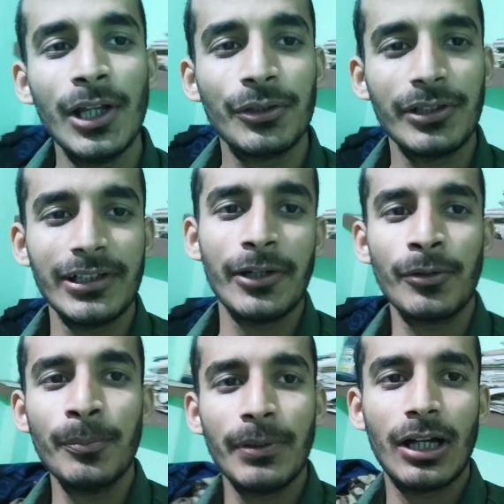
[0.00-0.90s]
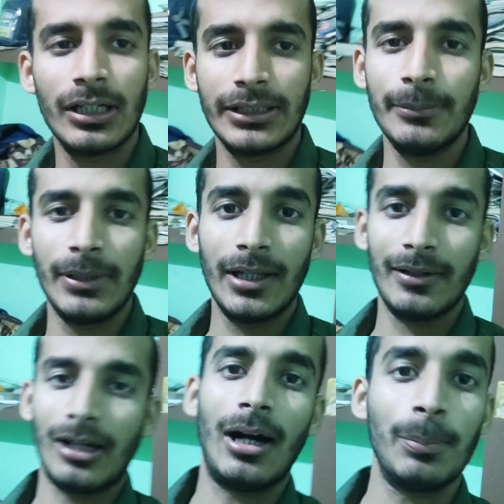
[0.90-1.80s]
तो इसलिए रूम पे आके मैं
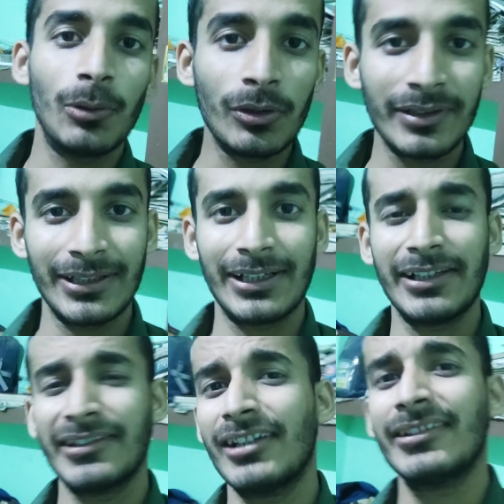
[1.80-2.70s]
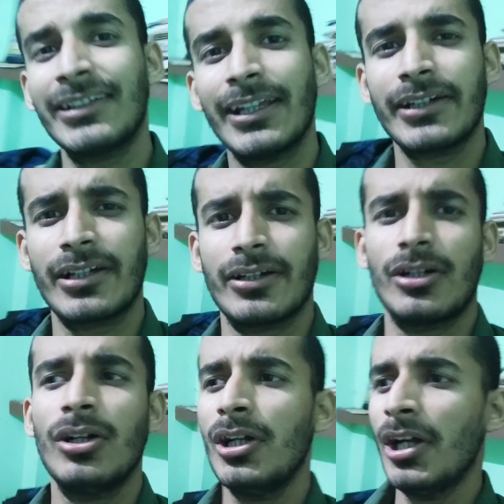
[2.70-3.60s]
आप लोग के साथ शेयर कर
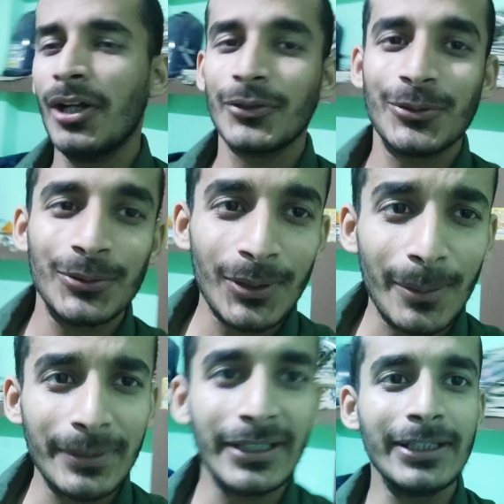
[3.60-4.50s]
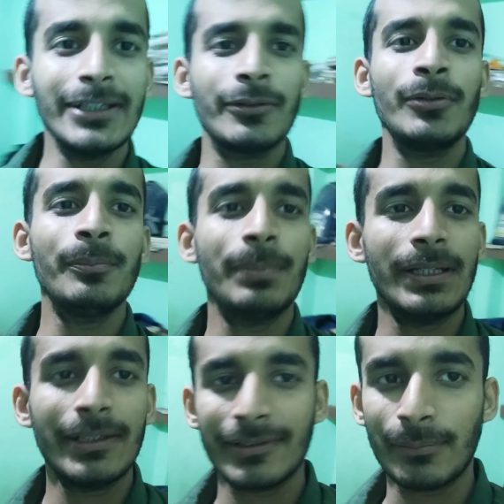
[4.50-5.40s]
रहा हूँ तो अभी रूम
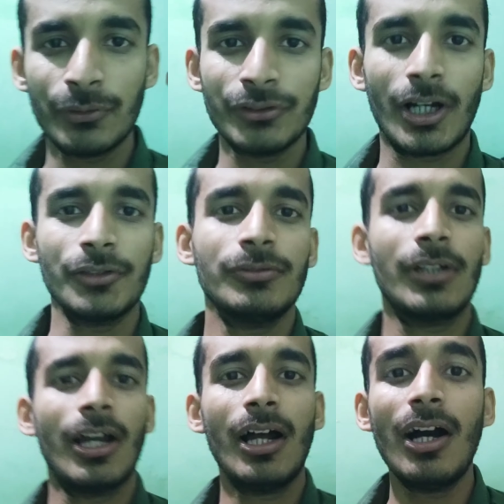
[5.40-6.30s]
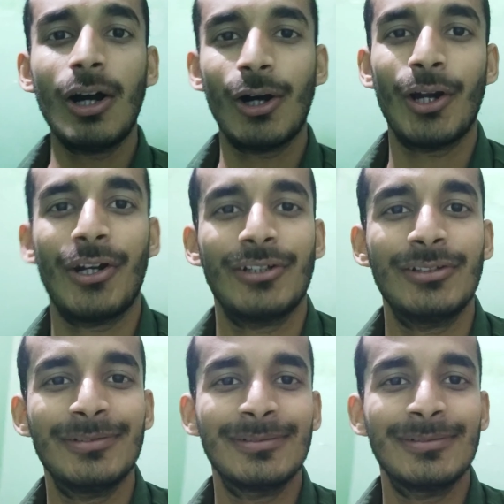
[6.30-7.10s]
पे सब कुछ आ चुका है और